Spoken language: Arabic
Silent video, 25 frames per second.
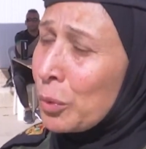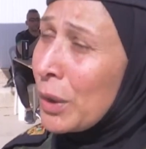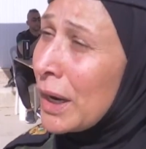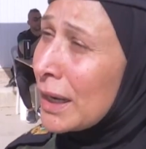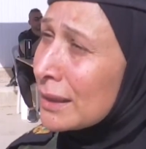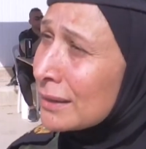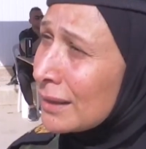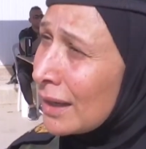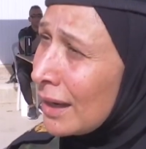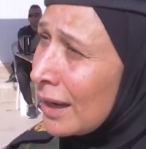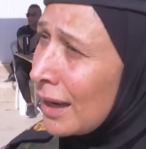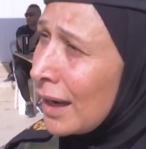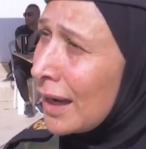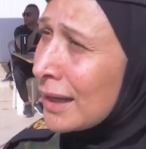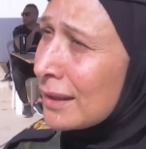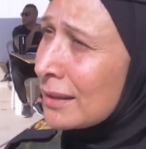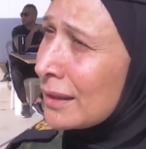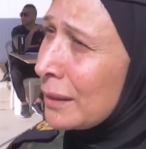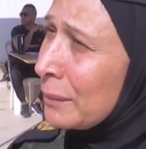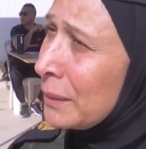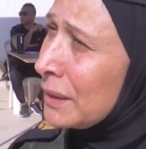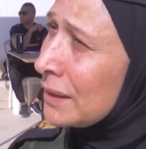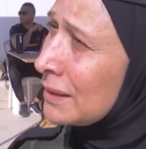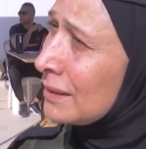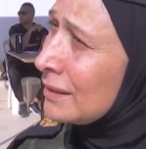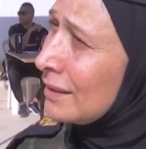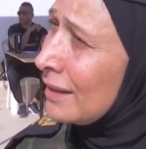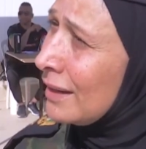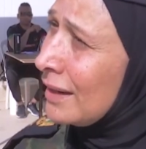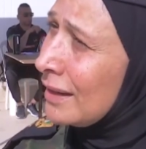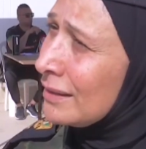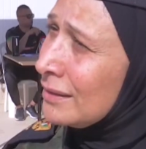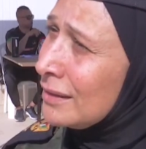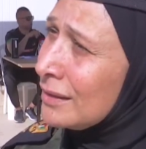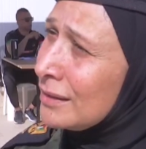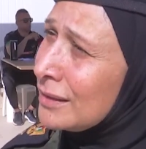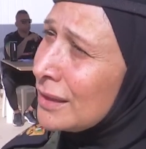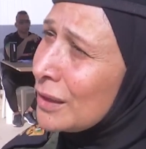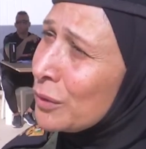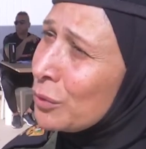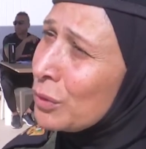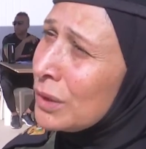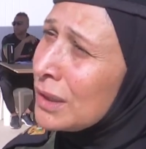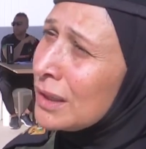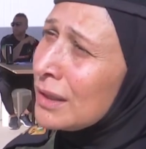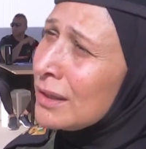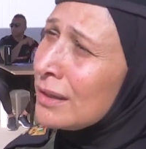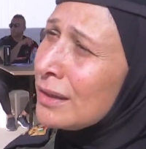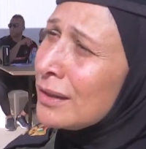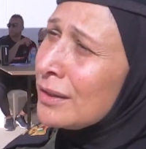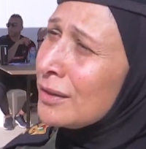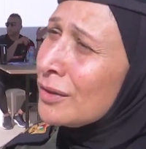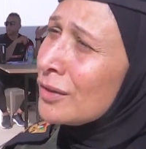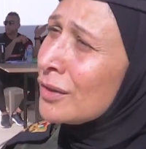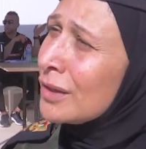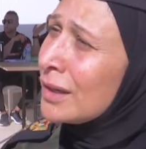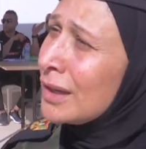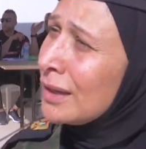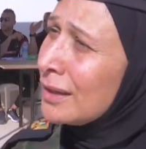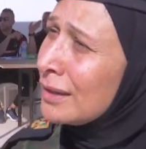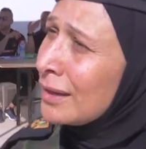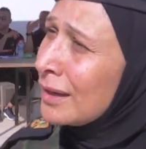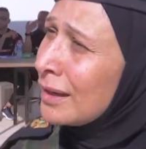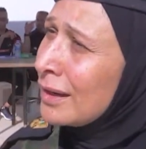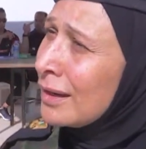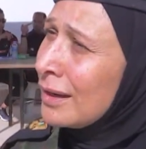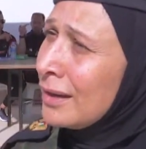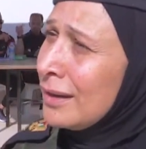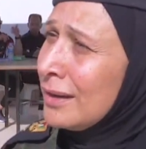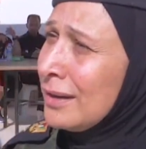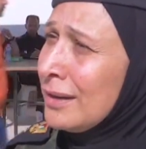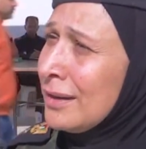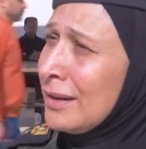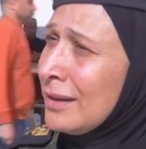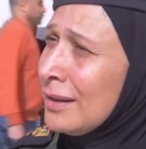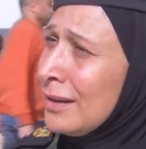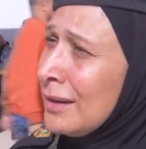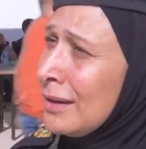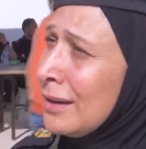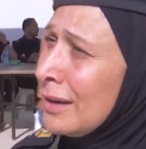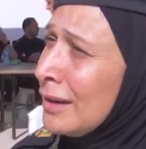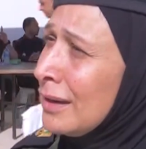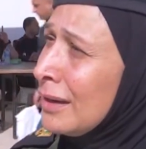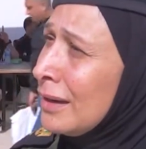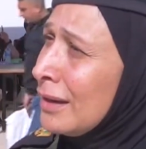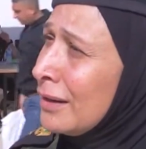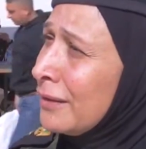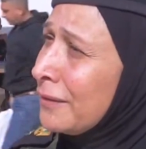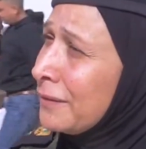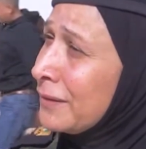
واضحه حتى بالاتحاد الدولي انه احنا إيه،